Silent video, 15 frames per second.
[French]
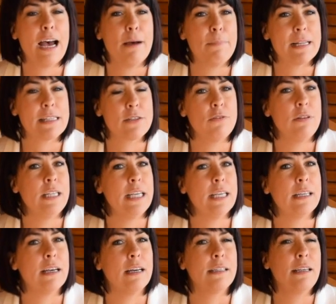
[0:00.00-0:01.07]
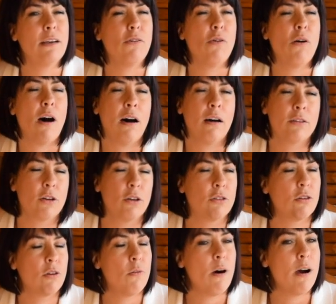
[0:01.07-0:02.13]
en particulier quand ils ont entre
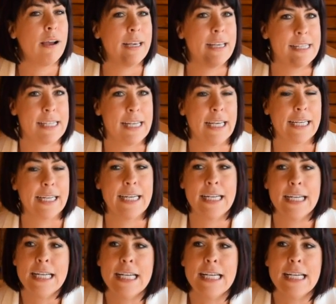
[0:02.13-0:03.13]
3 et 5 ans,